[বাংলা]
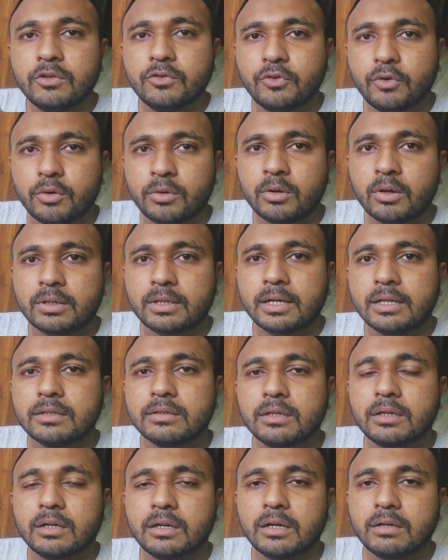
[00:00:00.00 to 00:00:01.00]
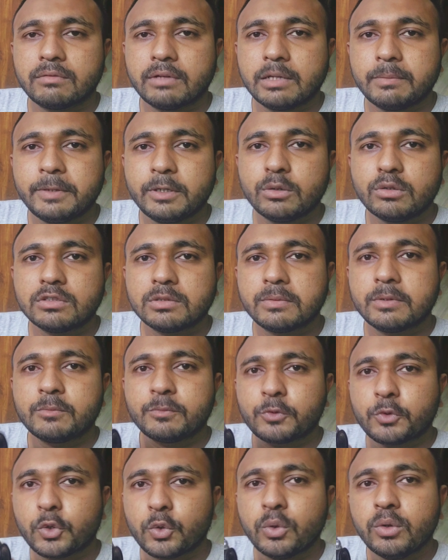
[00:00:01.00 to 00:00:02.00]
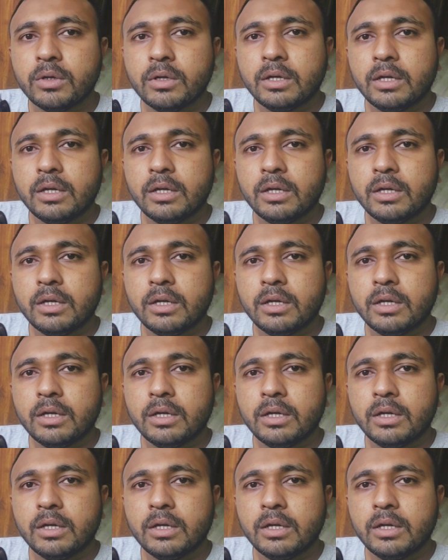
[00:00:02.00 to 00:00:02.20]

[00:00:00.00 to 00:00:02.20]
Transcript: ফোন অর্থাৎ রেডমি নোট সেভেন প্রো